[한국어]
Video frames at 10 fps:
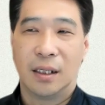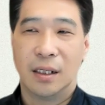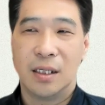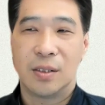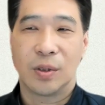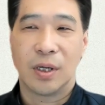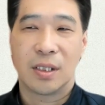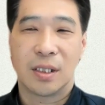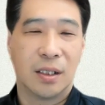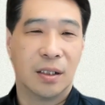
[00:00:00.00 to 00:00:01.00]

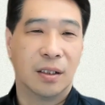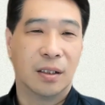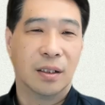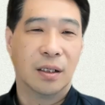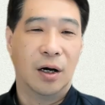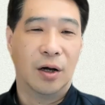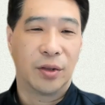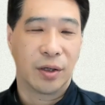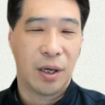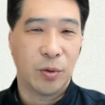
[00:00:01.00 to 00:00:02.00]
그리스도께서
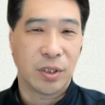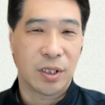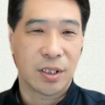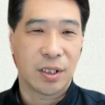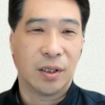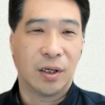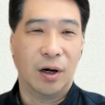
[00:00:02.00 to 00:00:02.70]
어떻게 오셔서